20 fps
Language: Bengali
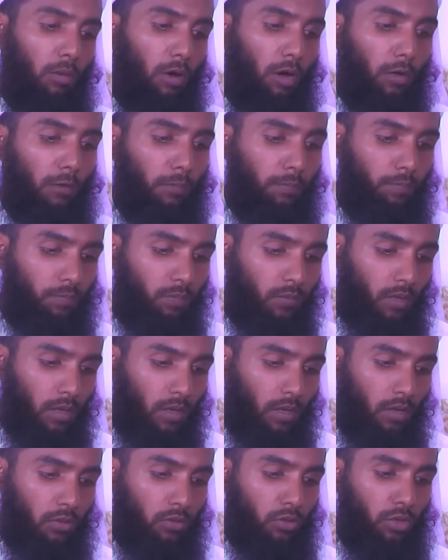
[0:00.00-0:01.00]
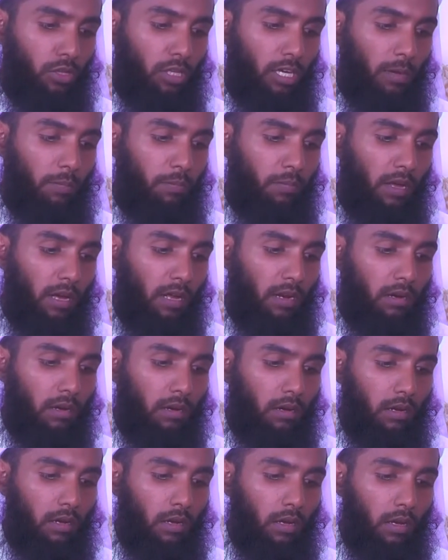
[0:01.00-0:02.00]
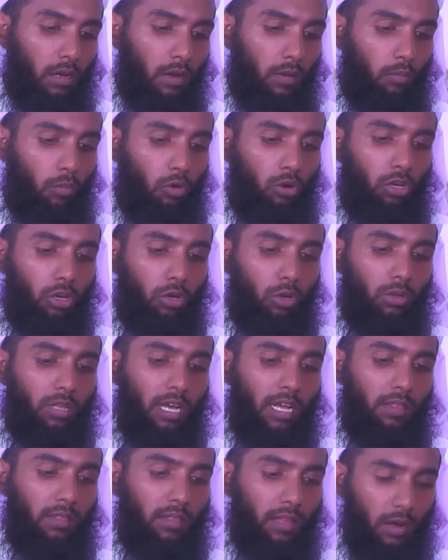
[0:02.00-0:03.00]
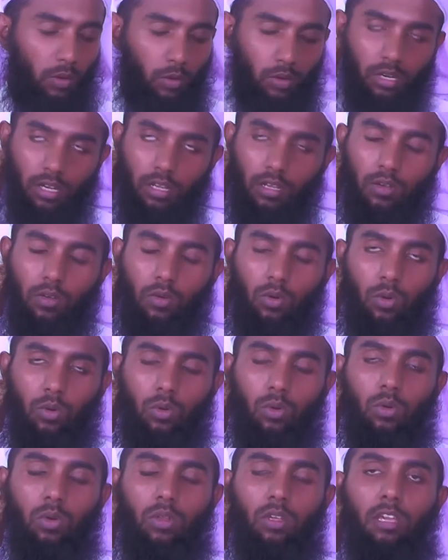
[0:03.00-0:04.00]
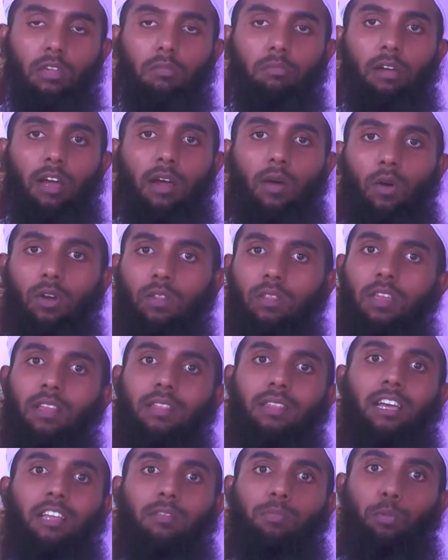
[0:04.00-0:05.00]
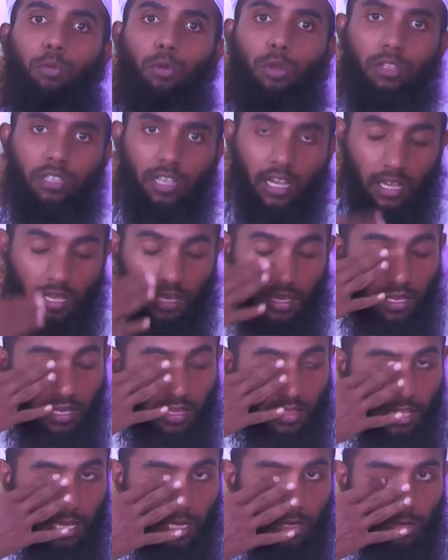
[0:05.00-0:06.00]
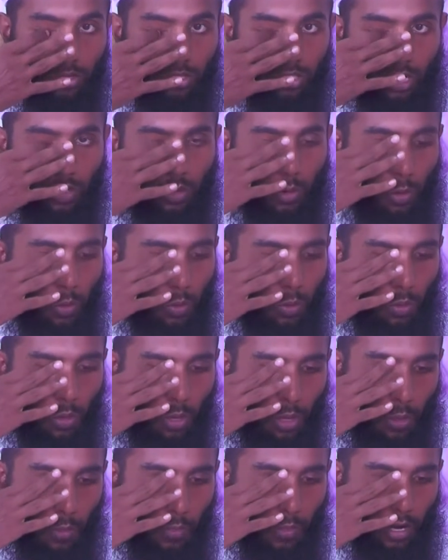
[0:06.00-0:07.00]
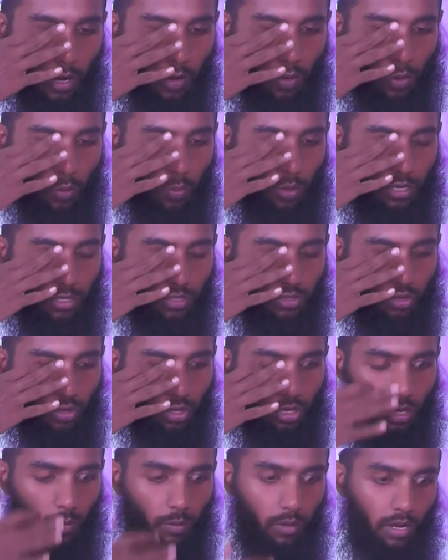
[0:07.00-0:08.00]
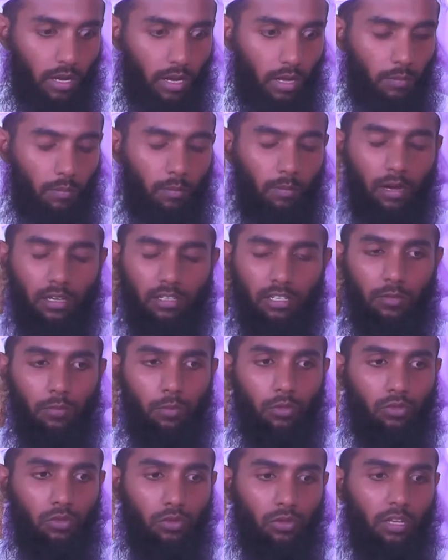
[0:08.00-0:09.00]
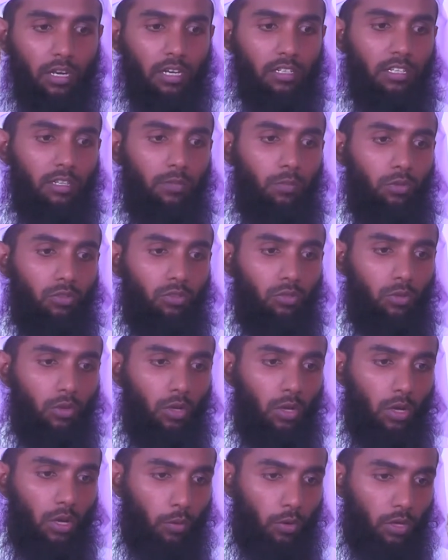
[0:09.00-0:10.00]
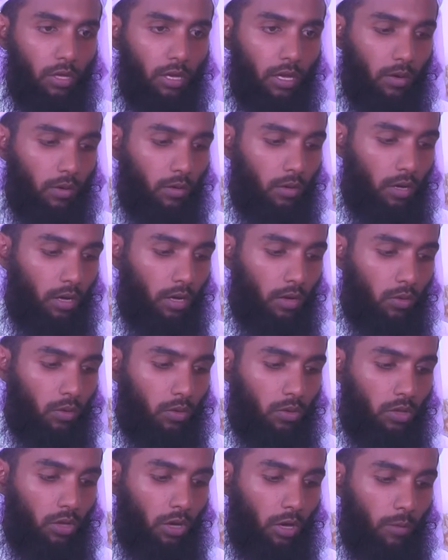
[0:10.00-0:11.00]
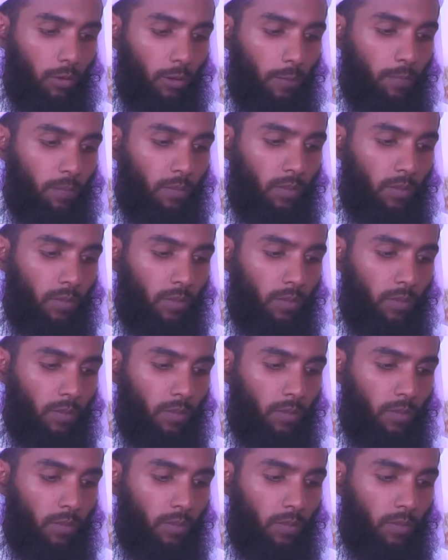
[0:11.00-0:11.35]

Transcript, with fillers: এবং যদি আপনার মোটেও দাঁত না ওঠে গরুর কিংবা অর্ধেক দাঁত পড়ে যায় তাইলেও সে গরু দ্বারা কোরবানি সহি হবে না বা সেই পশুর দ্বারা সেই পশু পরিহার করতে হবে